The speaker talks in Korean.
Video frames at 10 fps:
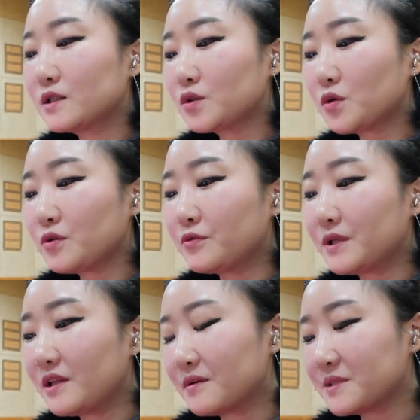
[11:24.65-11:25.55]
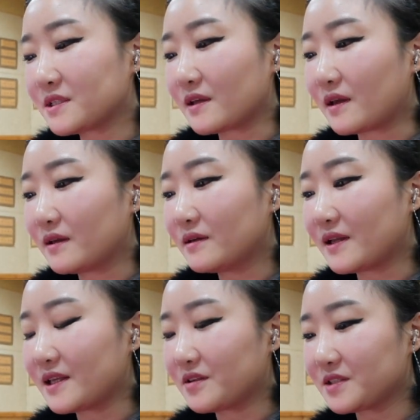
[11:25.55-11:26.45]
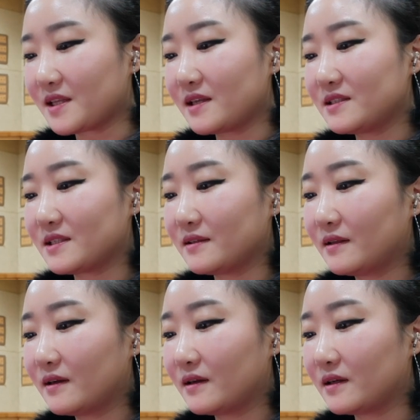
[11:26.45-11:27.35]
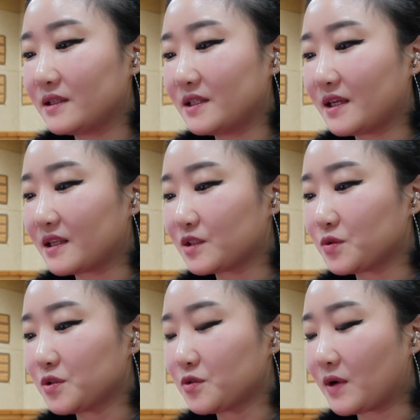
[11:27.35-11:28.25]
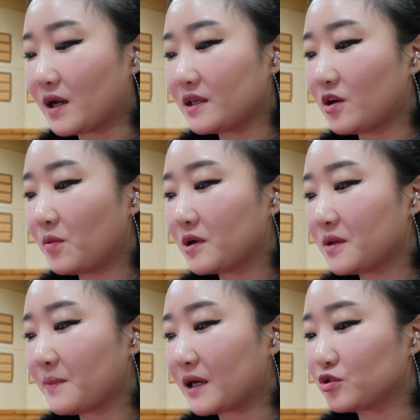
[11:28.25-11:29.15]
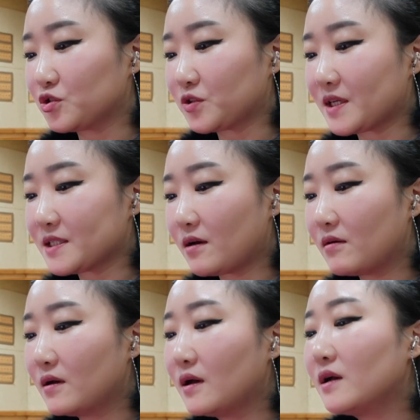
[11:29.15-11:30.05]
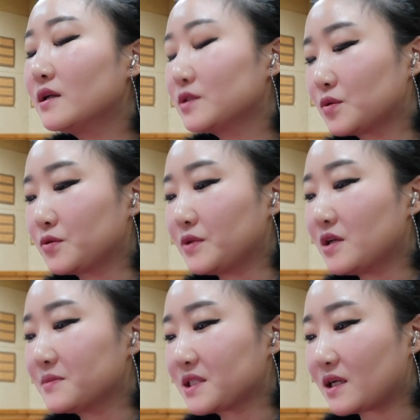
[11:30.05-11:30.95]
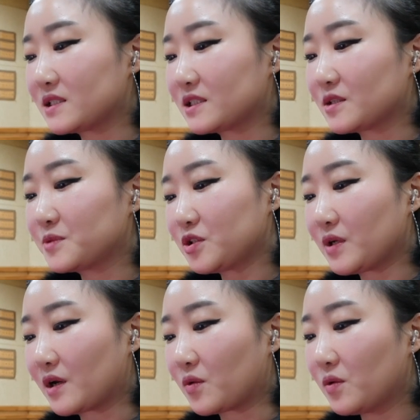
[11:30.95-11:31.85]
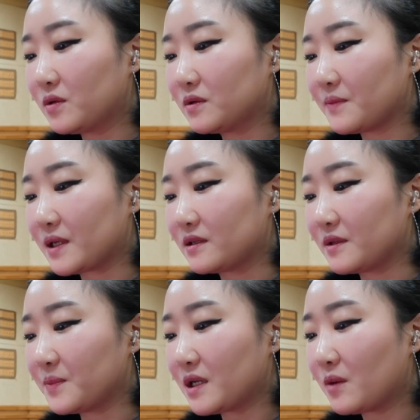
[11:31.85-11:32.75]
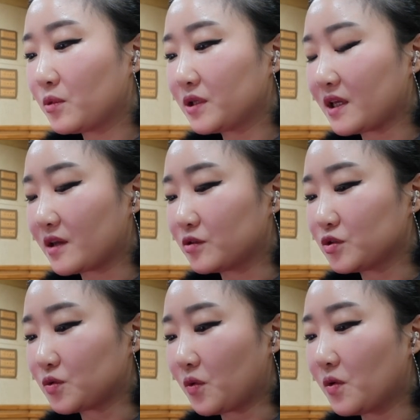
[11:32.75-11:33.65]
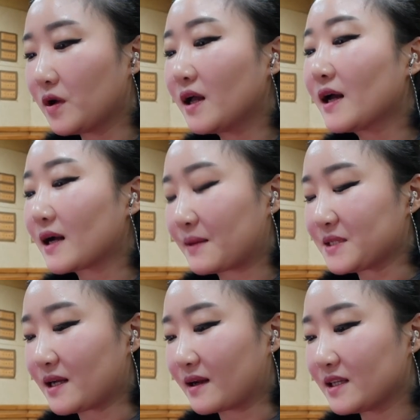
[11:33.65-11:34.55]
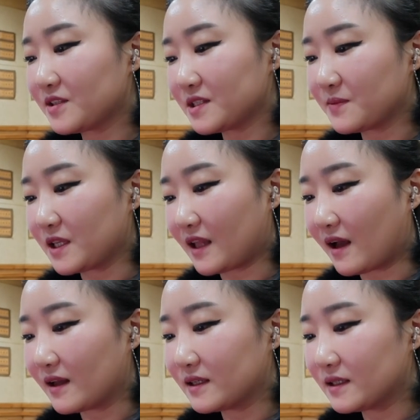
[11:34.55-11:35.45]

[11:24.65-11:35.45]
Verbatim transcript: 존 윌리엄스의 레이더스 행진, 인디애나 존스와 잃어버린 방주 중에서 존 윌리엄스가 직접 지휘하고 베를린 피라모닉의 연주로 감상하셨습니다.